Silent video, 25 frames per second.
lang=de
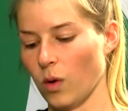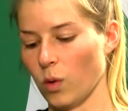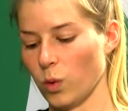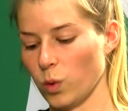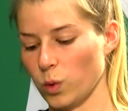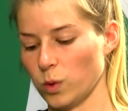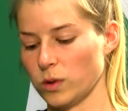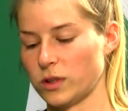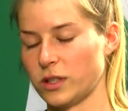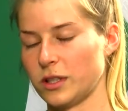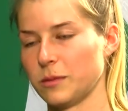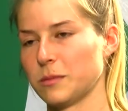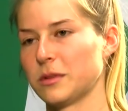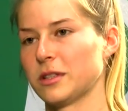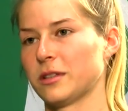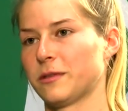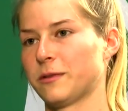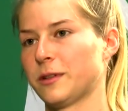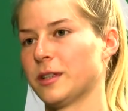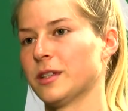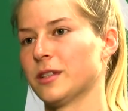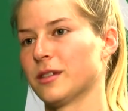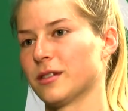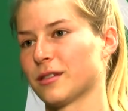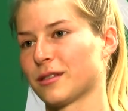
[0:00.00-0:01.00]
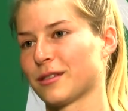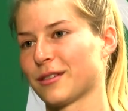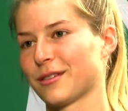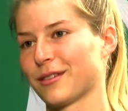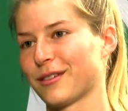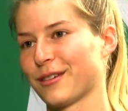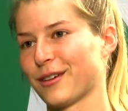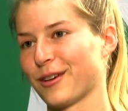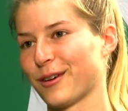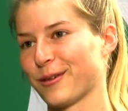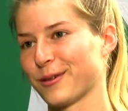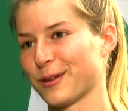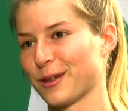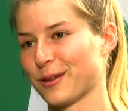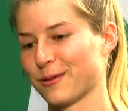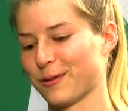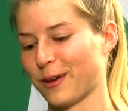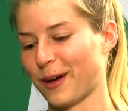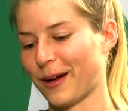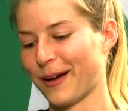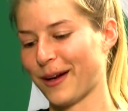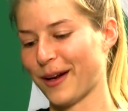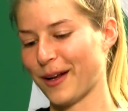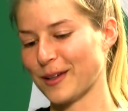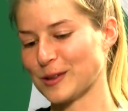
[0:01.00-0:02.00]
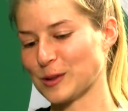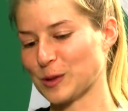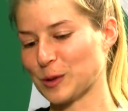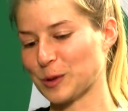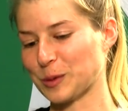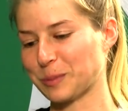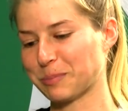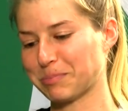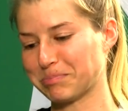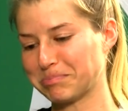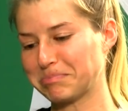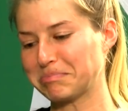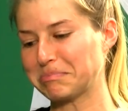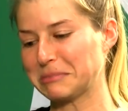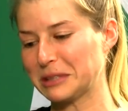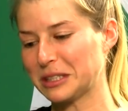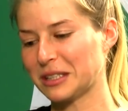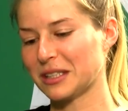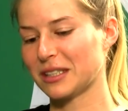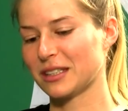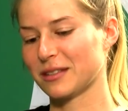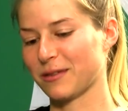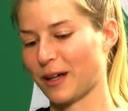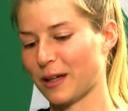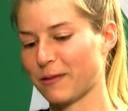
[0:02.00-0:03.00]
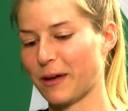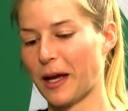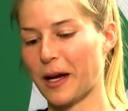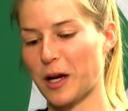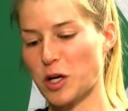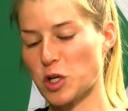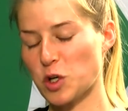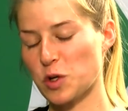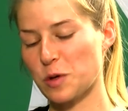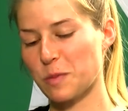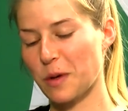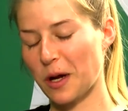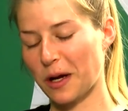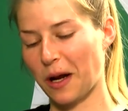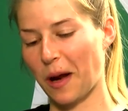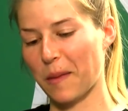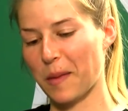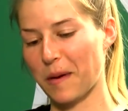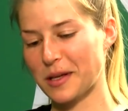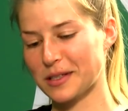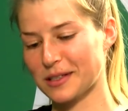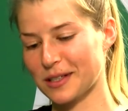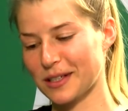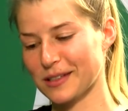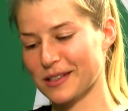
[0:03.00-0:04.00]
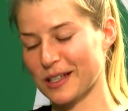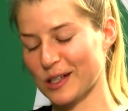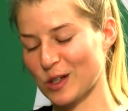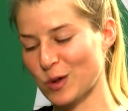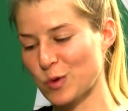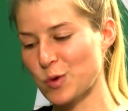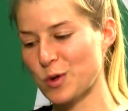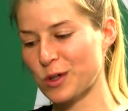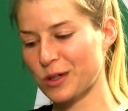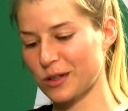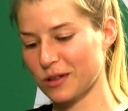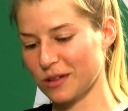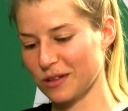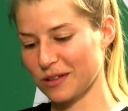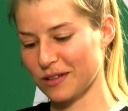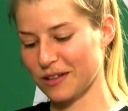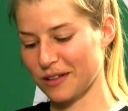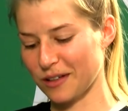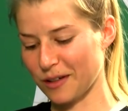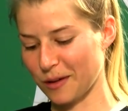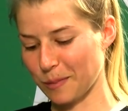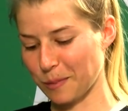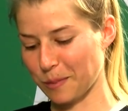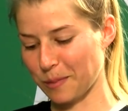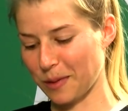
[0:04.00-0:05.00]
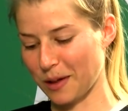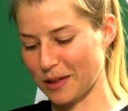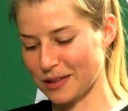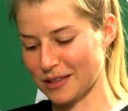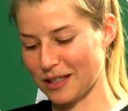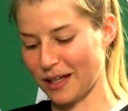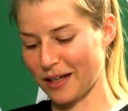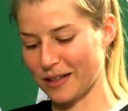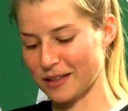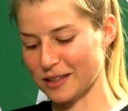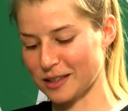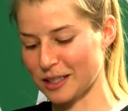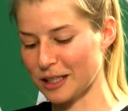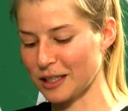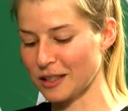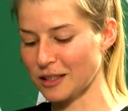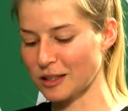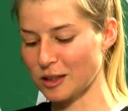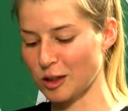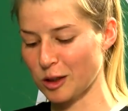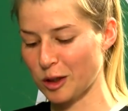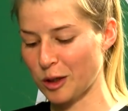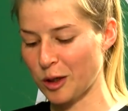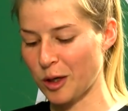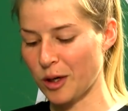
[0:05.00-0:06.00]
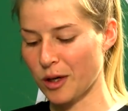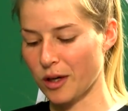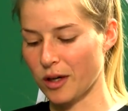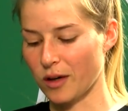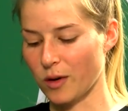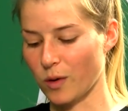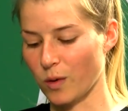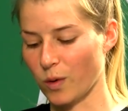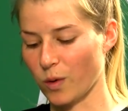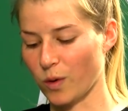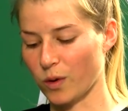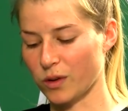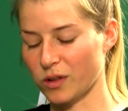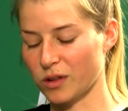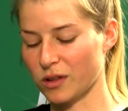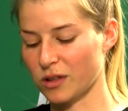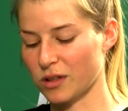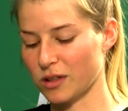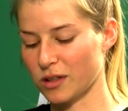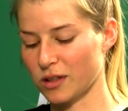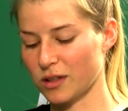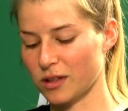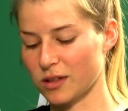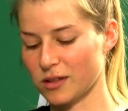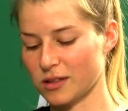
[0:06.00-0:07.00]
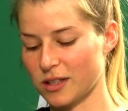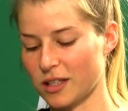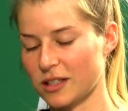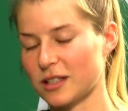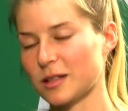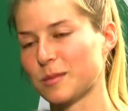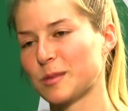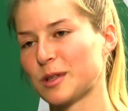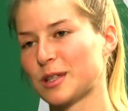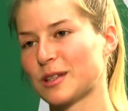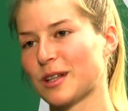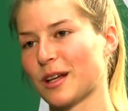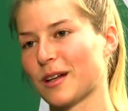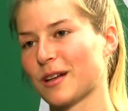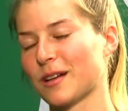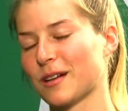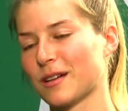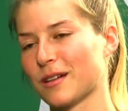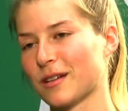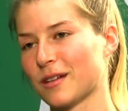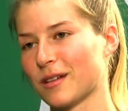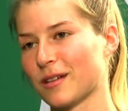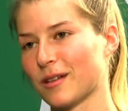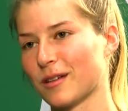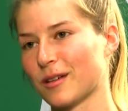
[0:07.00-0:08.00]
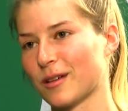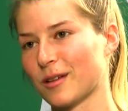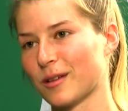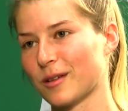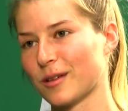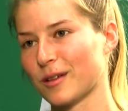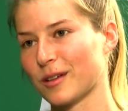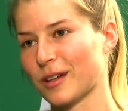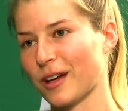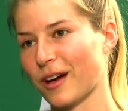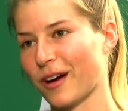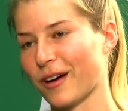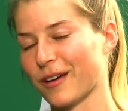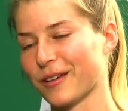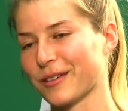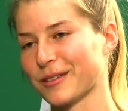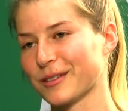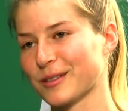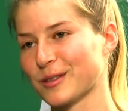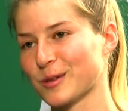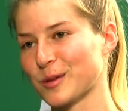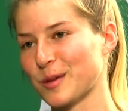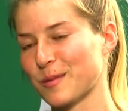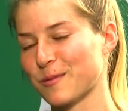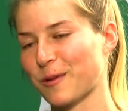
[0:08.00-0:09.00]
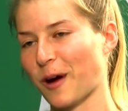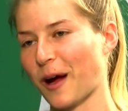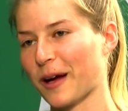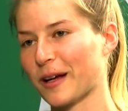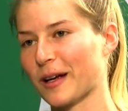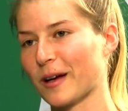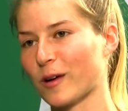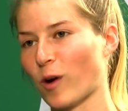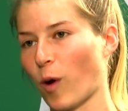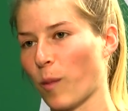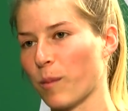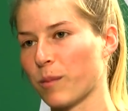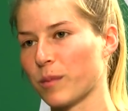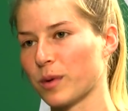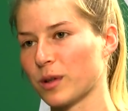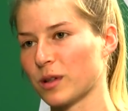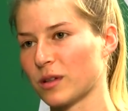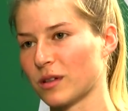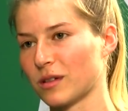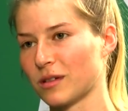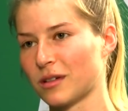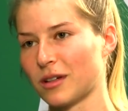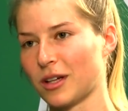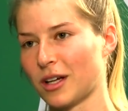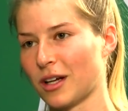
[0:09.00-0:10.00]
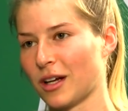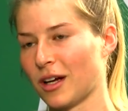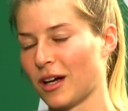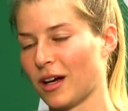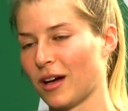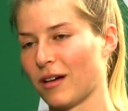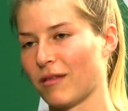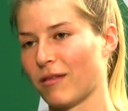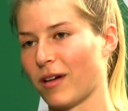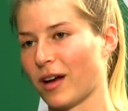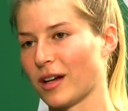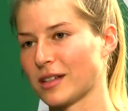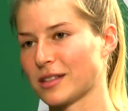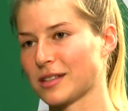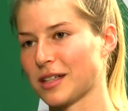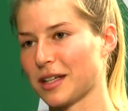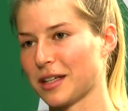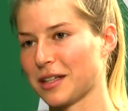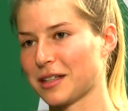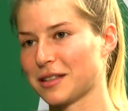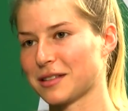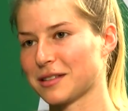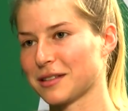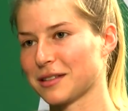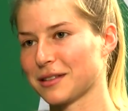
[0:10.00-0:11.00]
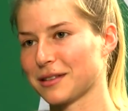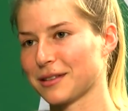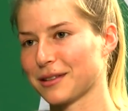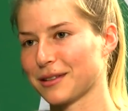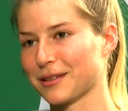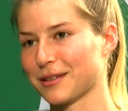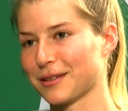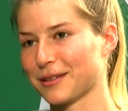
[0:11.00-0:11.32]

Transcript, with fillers: Uh, ziemlich viel, auf jeden Fall. Also ich fand Werder schon immer damals sehr, sehr cool, ähm, als kleines Kind. Und äh, seitdem ich dann äh, ja, zu dem Verein gekommen bin, war das echt, äh,